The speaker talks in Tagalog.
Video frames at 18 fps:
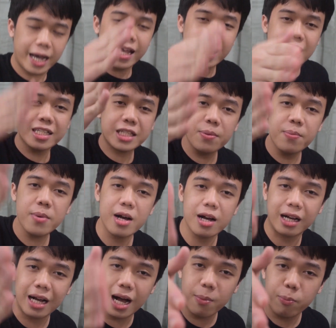Kaya sa
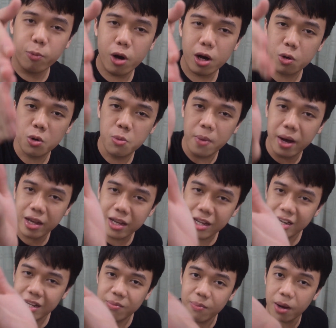mga kapwa ko
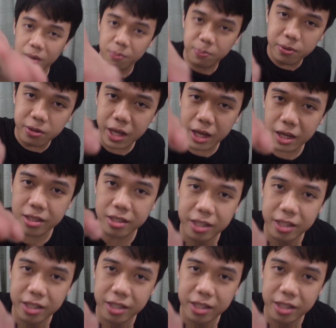mahilig magpuyat